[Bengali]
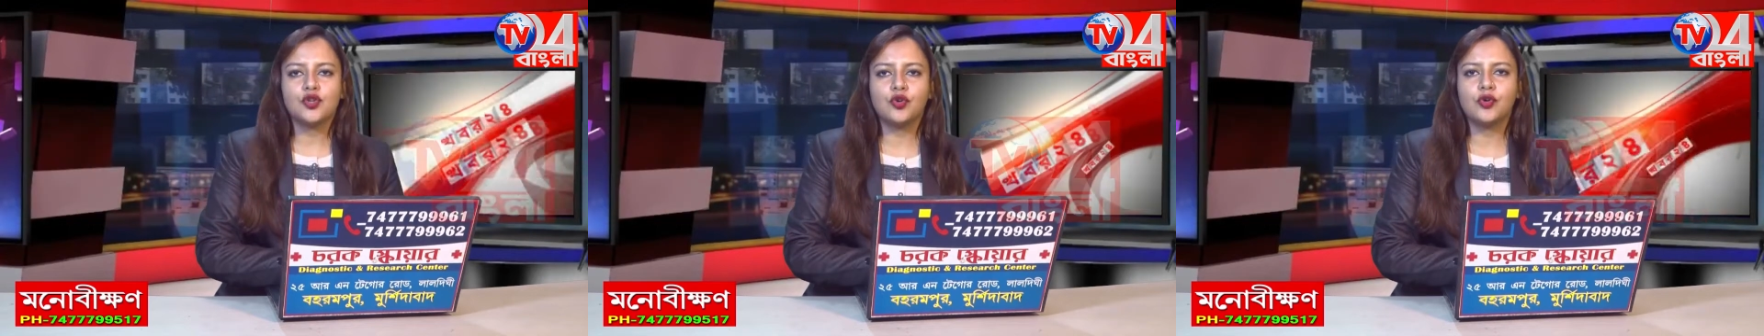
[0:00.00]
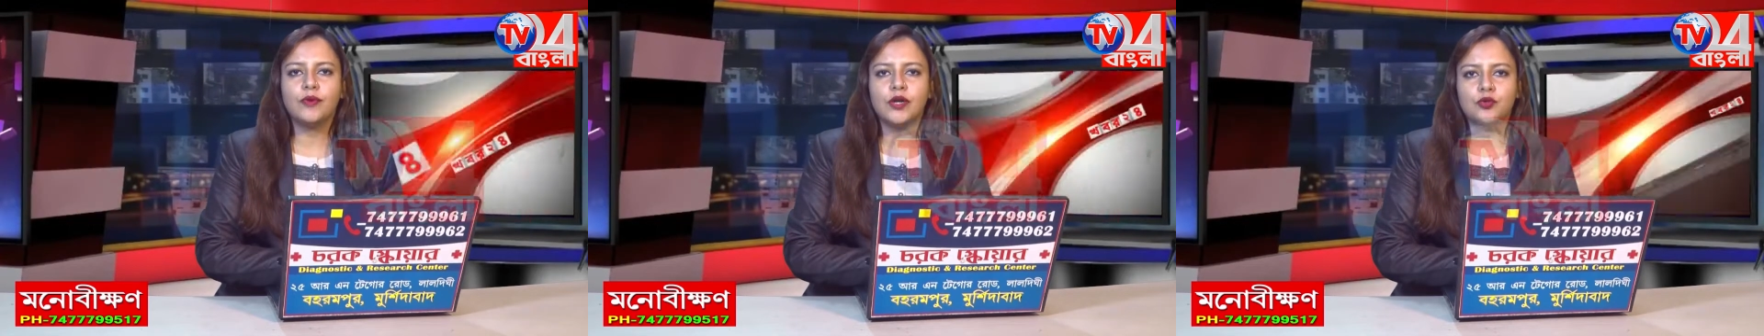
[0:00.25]

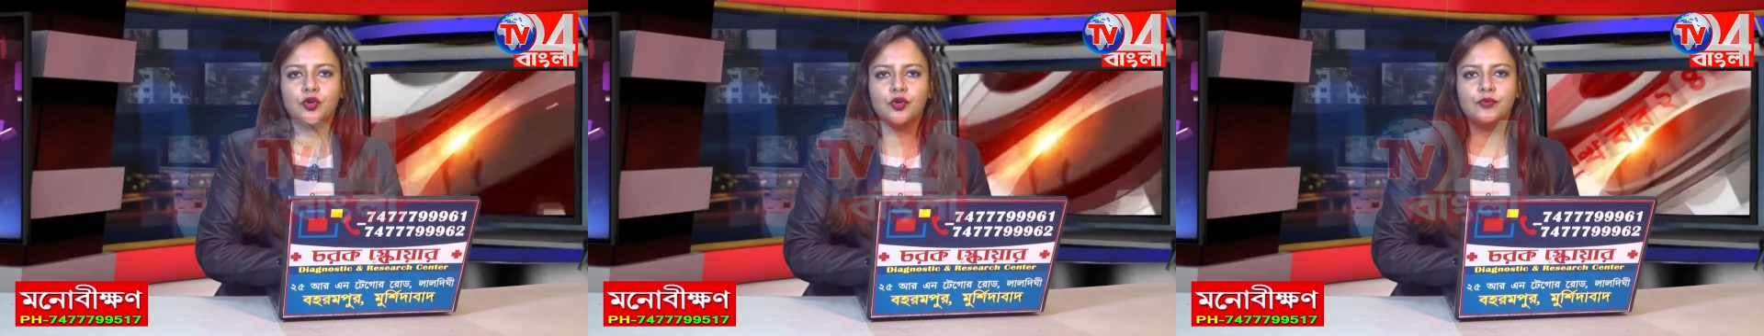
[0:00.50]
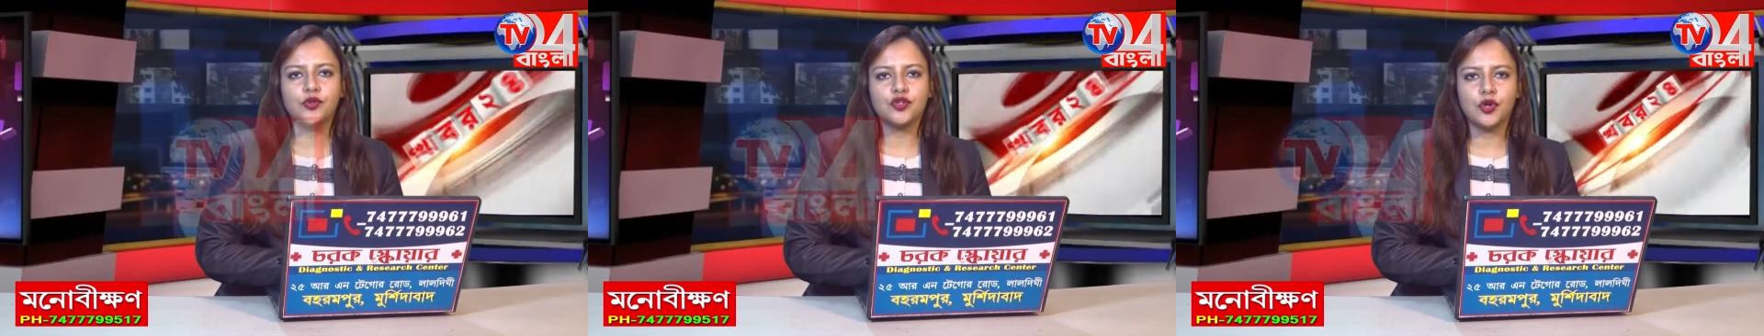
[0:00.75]
শুক্রবার
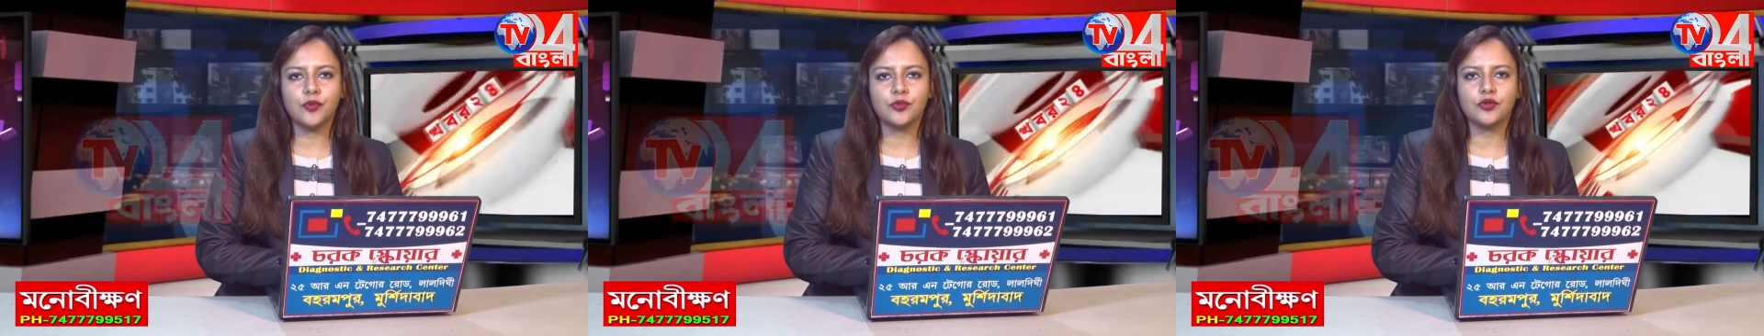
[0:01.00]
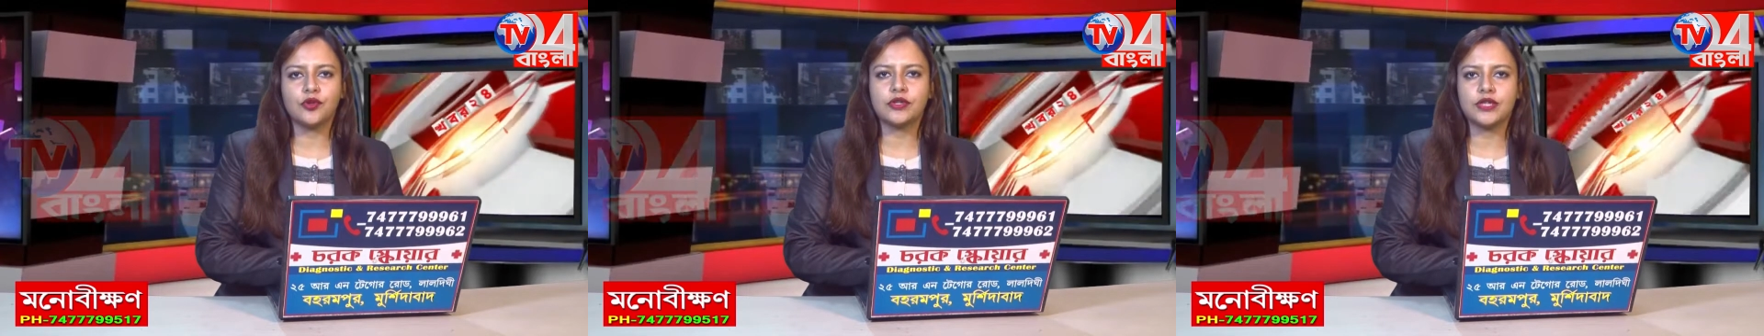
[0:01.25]
কর্মী ও
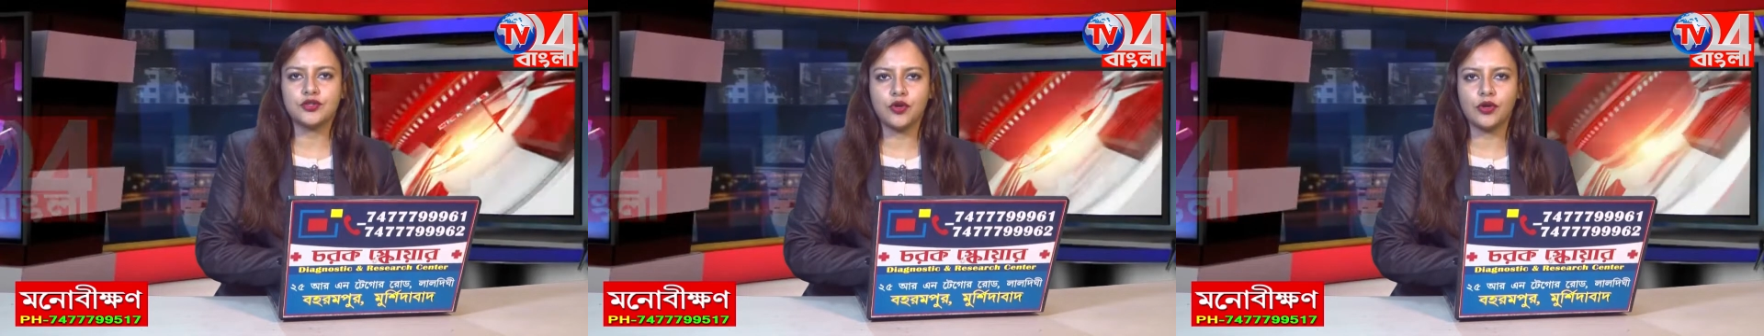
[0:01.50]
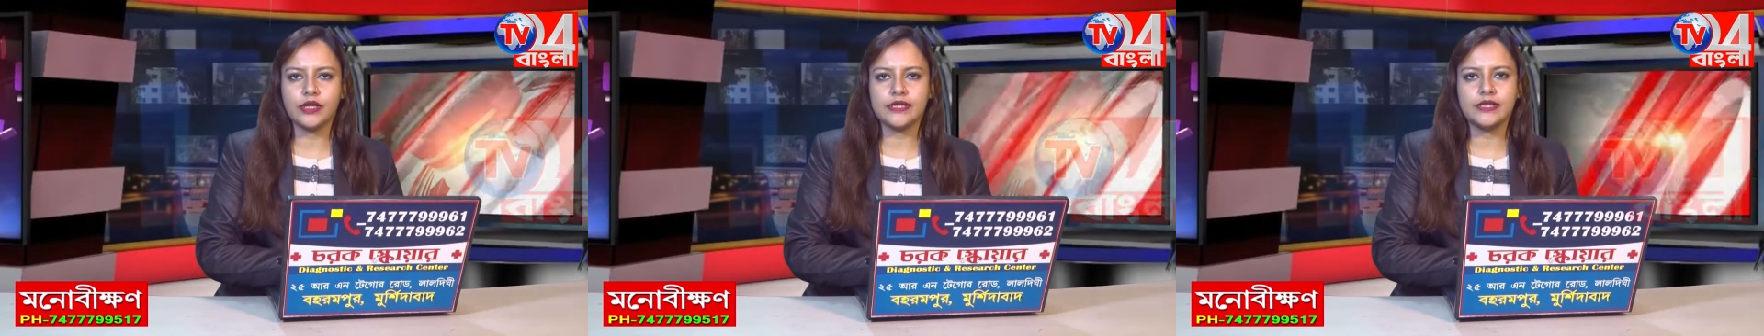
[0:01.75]
সমর্থকদের
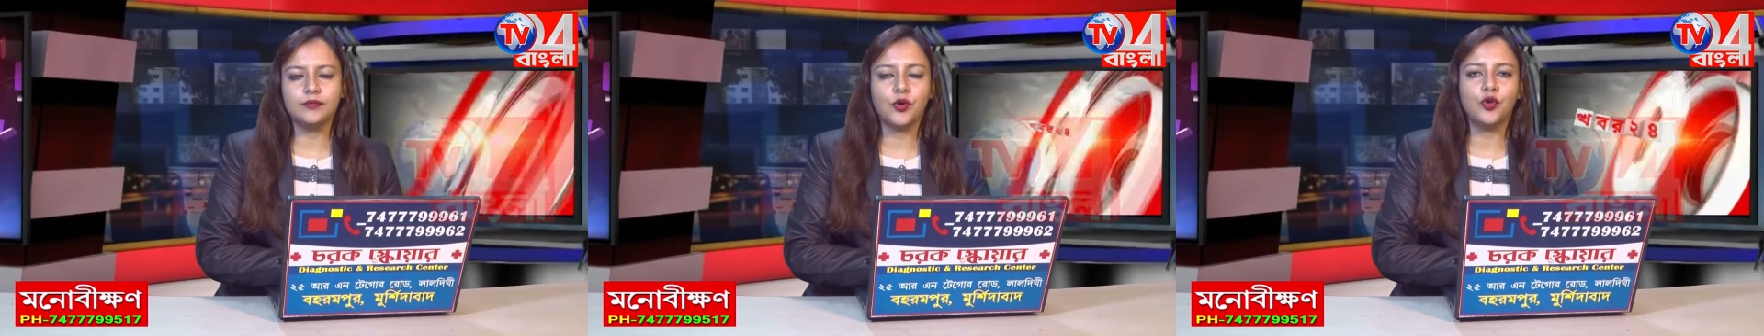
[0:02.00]
সঙ্গে নিয়ে